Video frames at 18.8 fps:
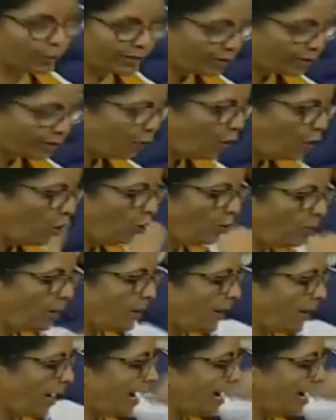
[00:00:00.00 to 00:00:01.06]
மீதான
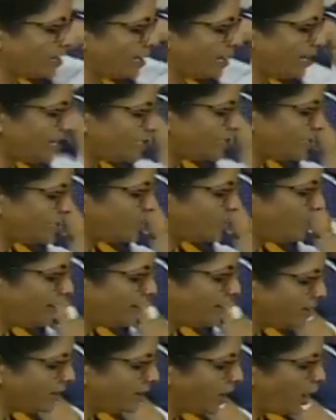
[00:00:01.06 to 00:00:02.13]
காப்பீட்டுத் தொகை ரூபாய்
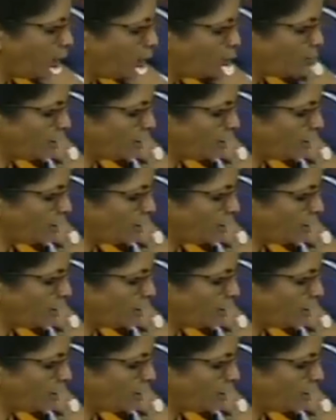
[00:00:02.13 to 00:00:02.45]
ஐந்து லட்சமாக